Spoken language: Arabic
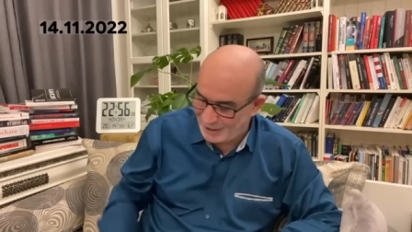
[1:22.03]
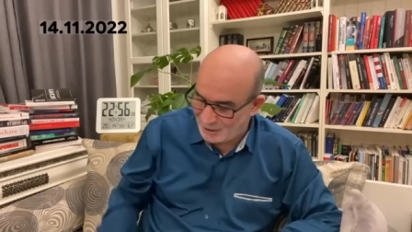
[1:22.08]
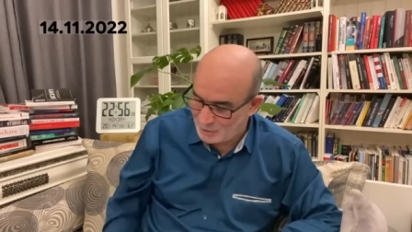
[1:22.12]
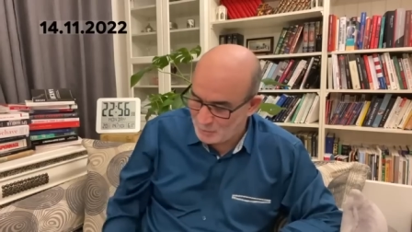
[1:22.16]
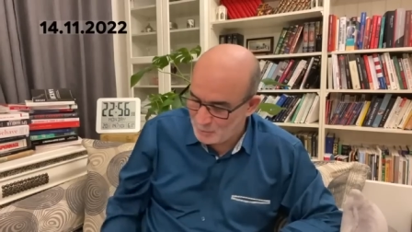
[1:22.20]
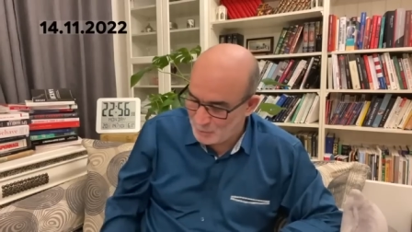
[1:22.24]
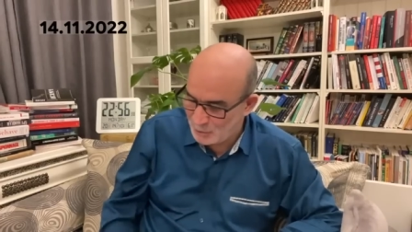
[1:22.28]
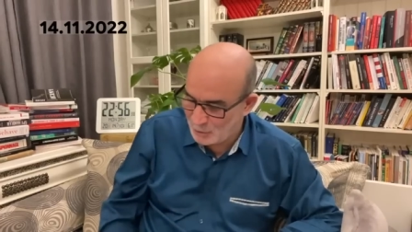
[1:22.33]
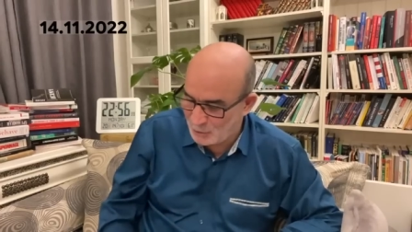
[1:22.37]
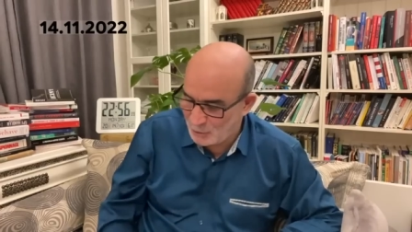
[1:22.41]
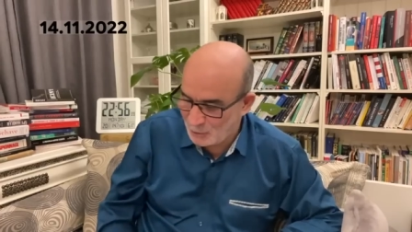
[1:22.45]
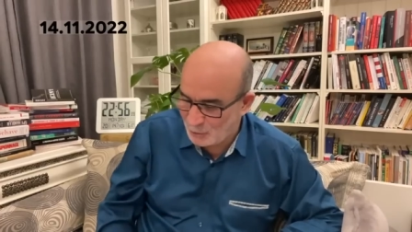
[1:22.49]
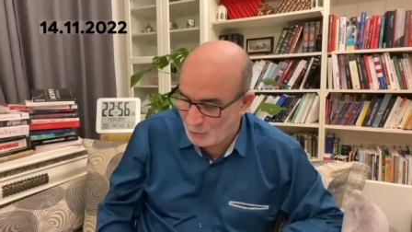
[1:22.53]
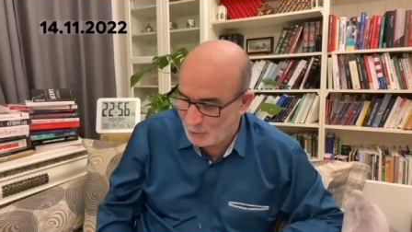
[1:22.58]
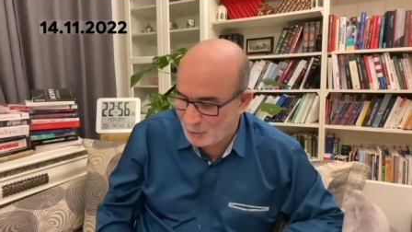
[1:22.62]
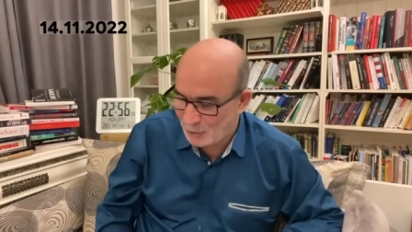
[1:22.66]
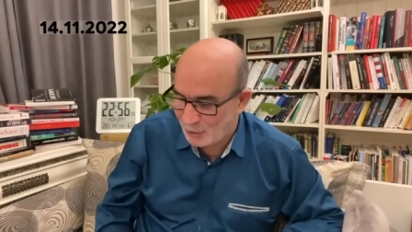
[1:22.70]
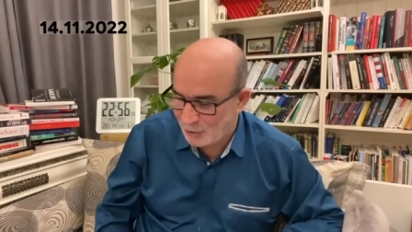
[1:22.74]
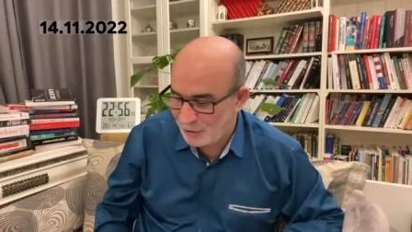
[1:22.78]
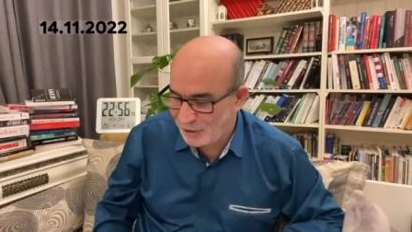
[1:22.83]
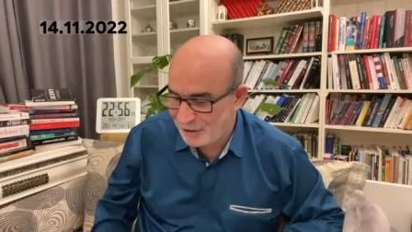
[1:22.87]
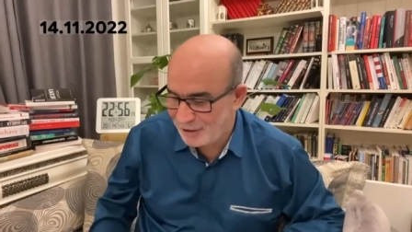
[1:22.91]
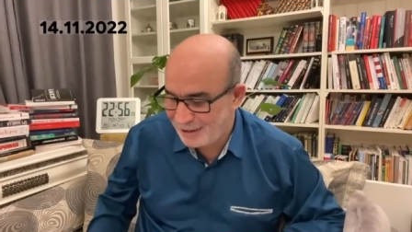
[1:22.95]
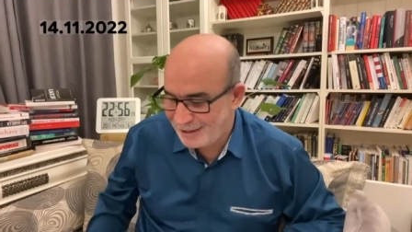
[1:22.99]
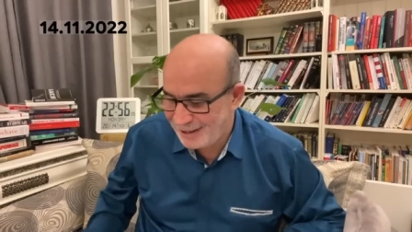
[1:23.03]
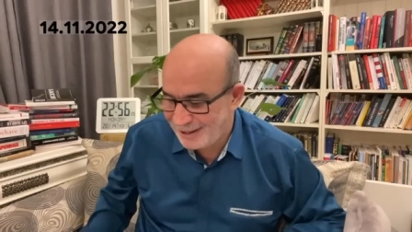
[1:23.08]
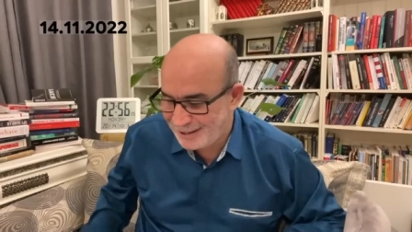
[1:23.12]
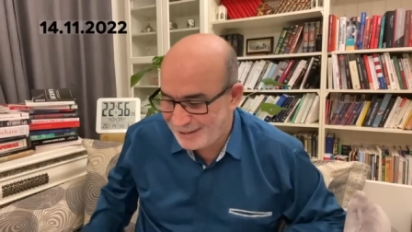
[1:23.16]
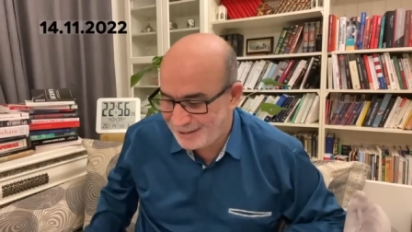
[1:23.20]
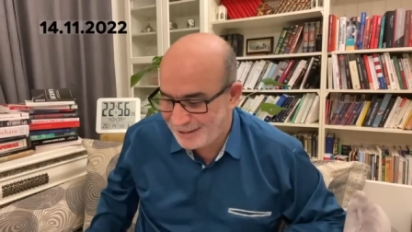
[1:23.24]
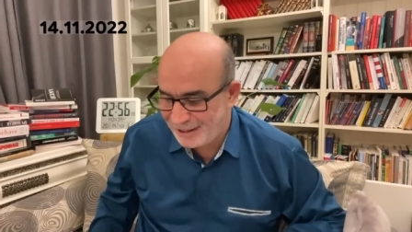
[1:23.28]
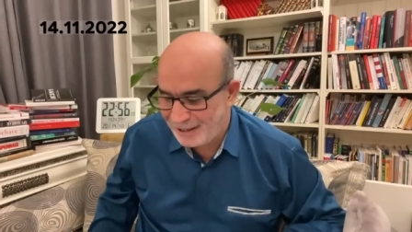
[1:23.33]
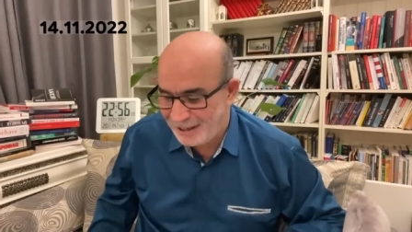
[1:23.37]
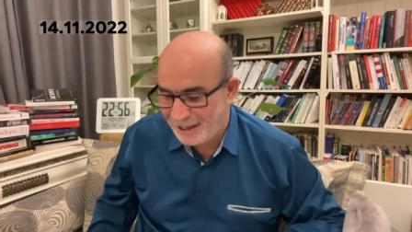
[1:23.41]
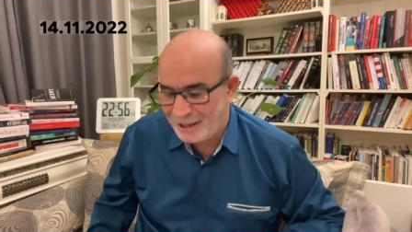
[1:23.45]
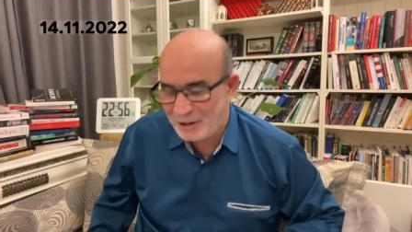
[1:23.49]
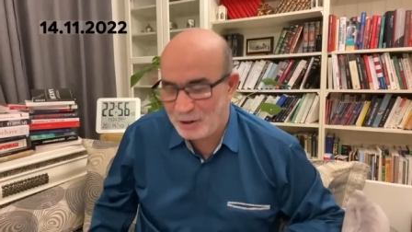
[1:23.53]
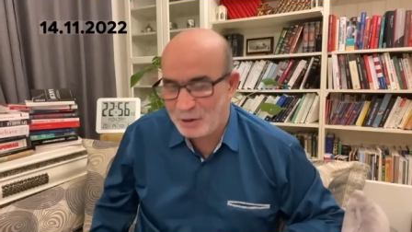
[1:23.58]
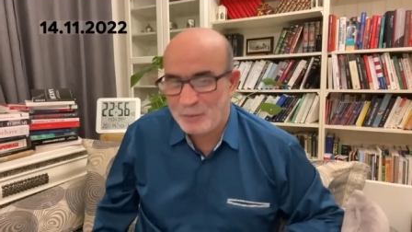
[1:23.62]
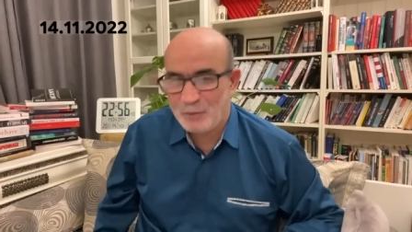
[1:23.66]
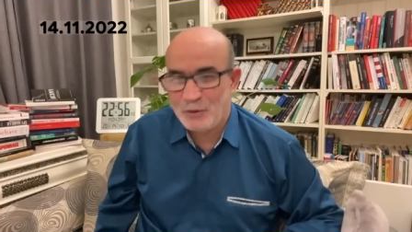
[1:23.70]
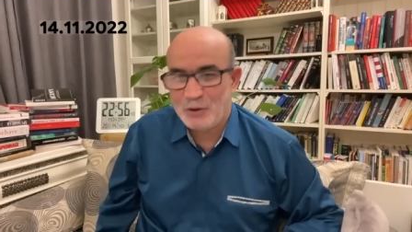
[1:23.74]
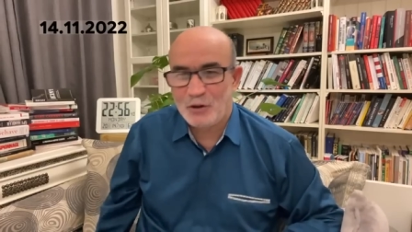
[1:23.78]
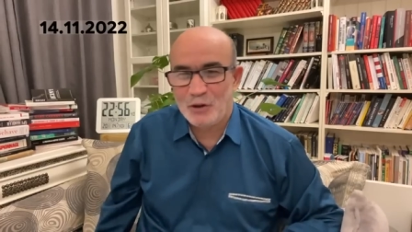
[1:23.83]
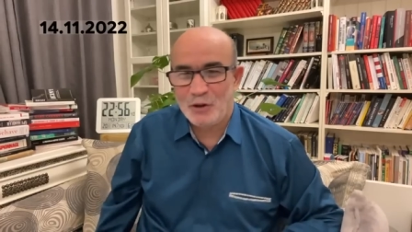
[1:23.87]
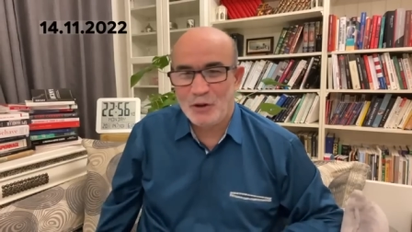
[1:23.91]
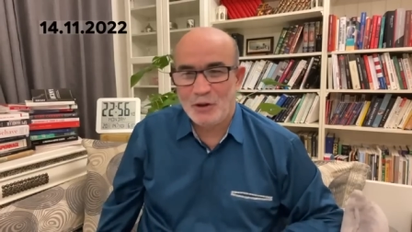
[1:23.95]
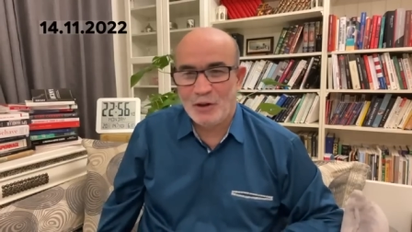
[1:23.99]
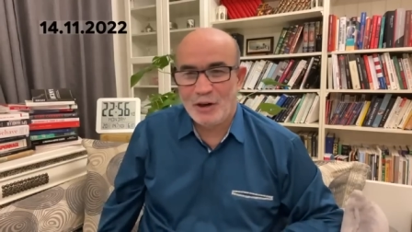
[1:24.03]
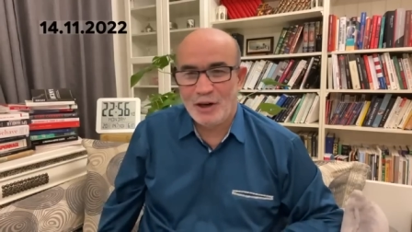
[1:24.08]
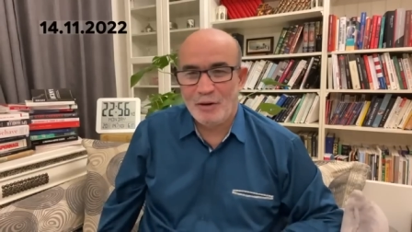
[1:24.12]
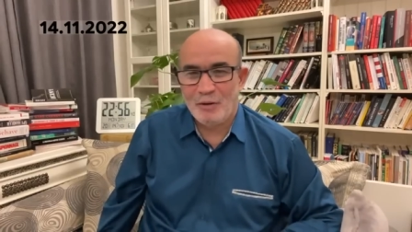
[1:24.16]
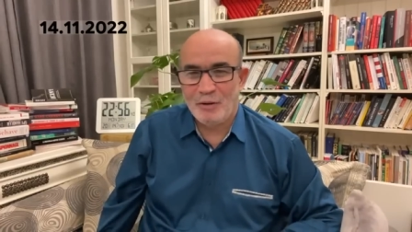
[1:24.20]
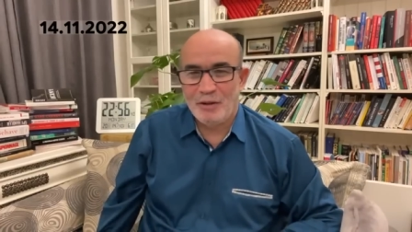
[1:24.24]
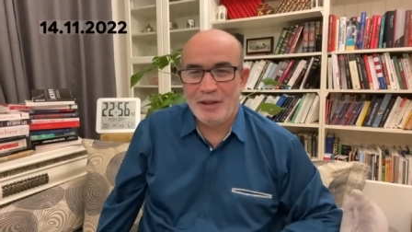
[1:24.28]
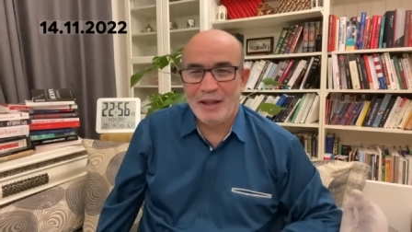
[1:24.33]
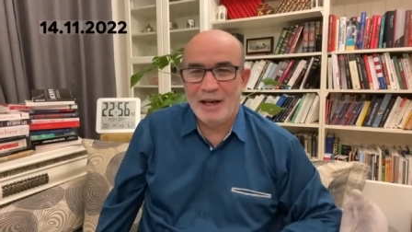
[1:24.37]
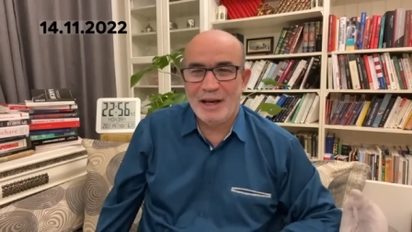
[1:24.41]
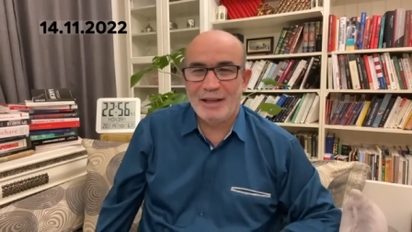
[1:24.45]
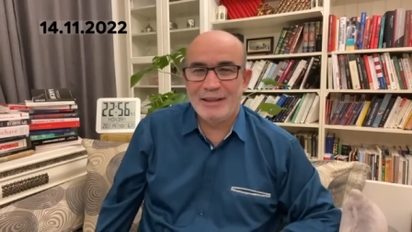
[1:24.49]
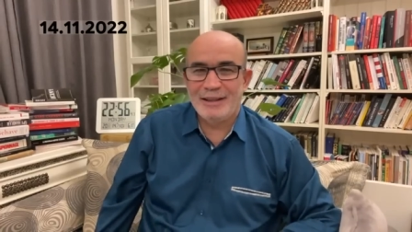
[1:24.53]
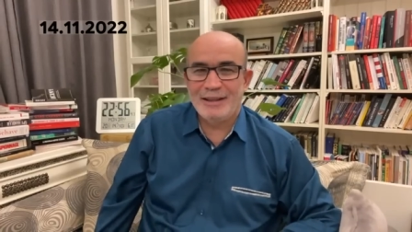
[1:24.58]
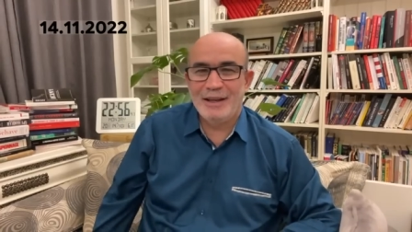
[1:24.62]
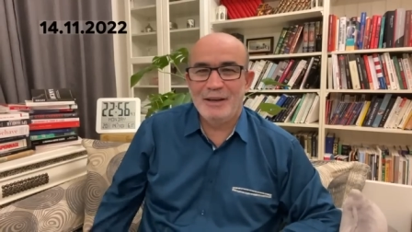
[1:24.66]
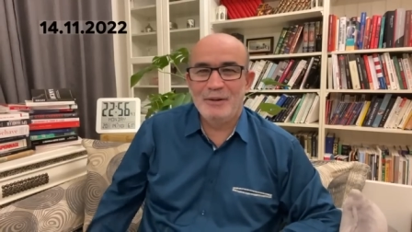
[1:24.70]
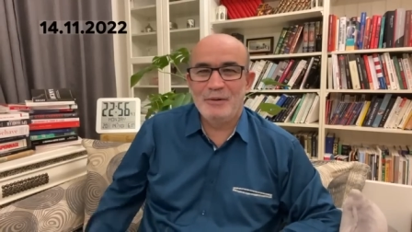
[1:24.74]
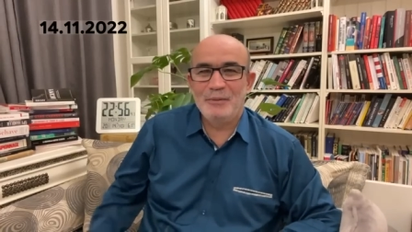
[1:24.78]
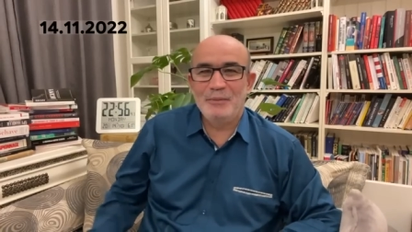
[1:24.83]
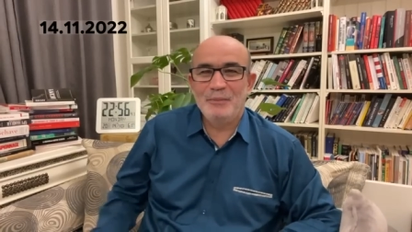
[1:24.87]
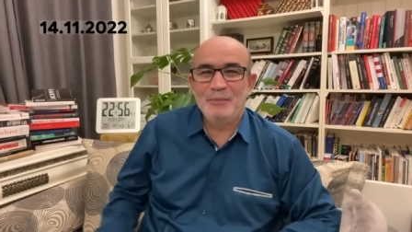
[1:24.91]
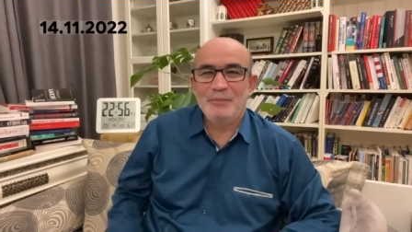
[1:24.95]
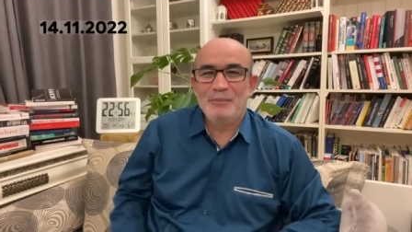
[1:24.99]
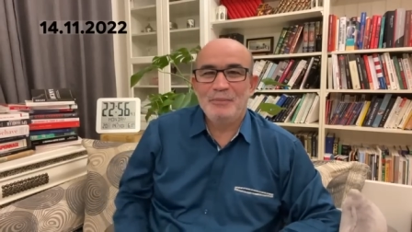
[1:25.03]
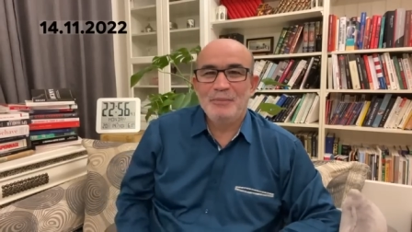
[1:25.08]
لكمش السكر خاصة اللي عندهم السكر أو الضغط أو